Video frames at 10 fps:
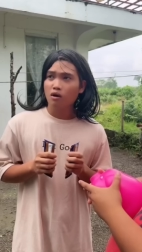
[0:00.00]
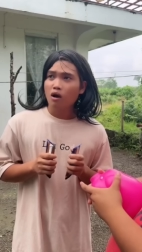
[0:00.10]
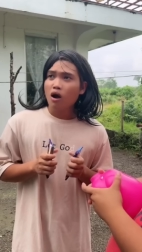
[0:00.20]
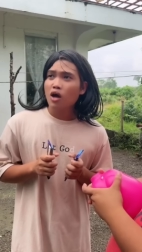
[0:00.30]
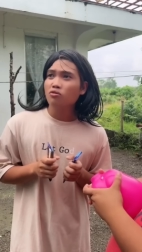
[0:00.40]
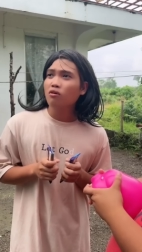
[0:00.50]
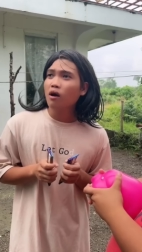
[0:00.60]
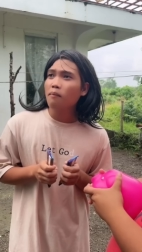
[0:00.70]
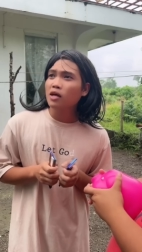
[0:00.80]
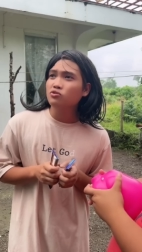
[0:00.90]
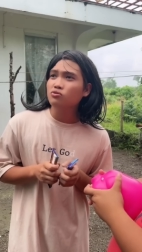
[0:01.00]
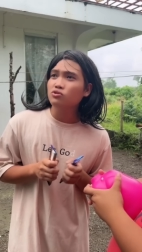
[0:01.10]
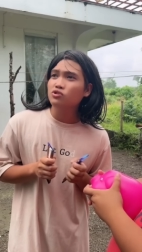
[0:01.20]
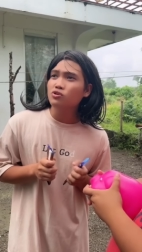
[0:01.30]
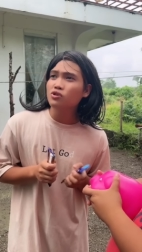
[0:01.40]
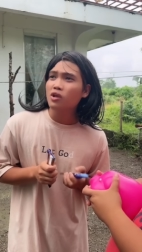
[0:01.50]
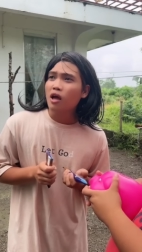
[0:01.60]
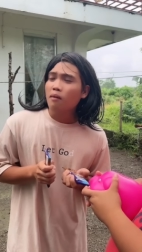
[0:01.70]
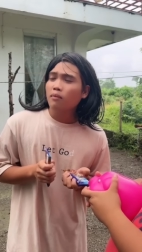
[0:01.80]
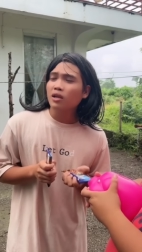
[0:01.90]
Ano ka ba, Junjun?
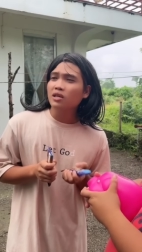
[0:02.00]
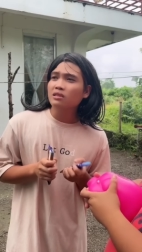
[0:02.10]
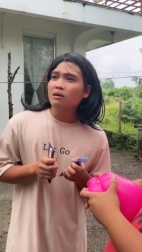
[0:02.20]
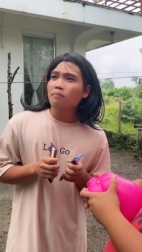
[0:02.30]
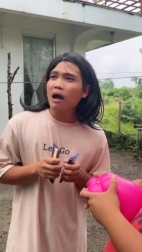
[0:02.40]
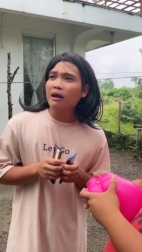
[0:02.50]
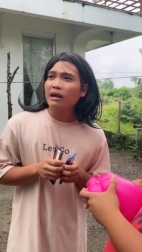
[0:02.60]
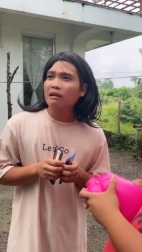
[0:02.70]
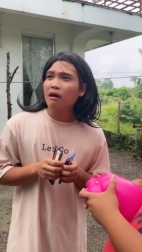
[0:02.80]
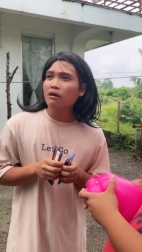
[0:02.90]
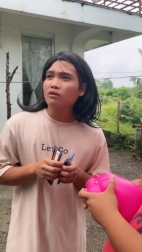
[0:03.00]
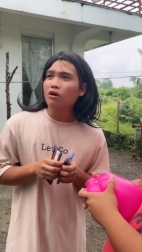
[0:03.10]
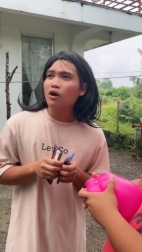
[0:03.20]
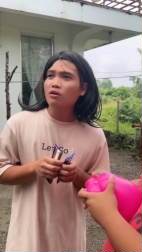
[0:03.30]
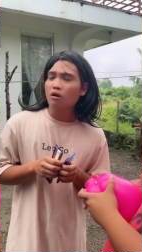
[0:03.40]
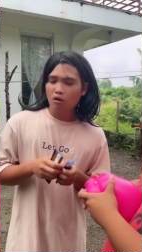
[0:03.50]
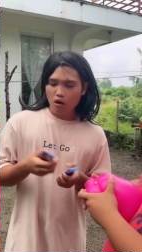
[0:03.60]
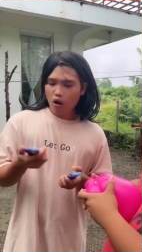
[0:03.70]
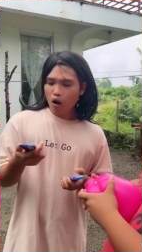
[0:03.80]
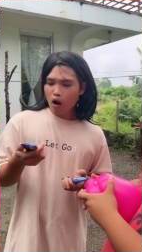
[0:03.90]
Maliit na bagay lang yon.
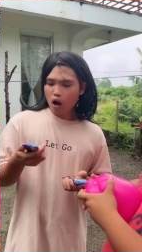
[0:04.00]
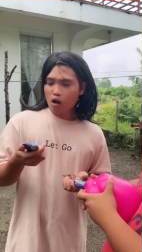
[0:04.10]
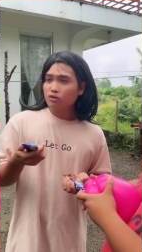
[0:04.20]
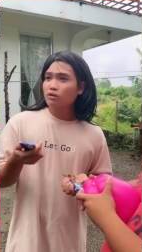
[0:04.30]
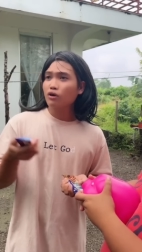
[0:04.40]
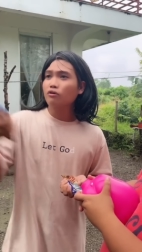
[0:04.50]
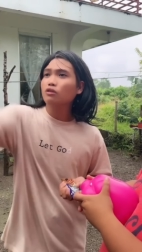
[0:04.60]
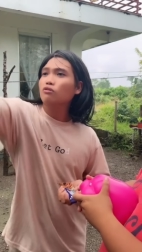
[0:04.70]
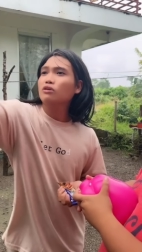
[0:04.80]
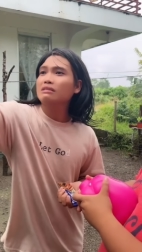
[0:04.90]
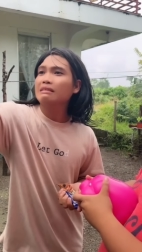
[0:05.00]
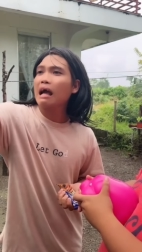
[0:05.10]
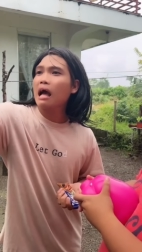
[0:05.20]
Oh, sa'yo na tong isa.